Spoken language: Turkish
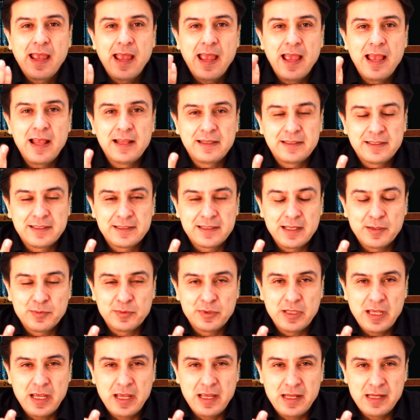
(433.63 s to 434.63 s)
el
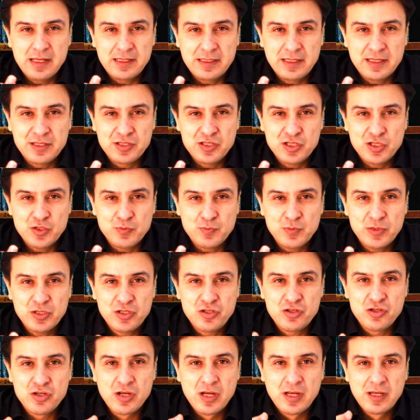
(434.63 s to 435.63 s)
kitabını ele
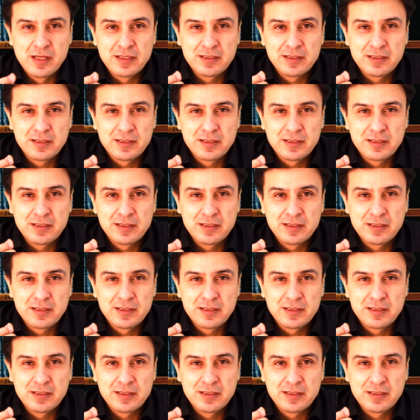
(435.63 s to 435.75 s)
geçirmiş,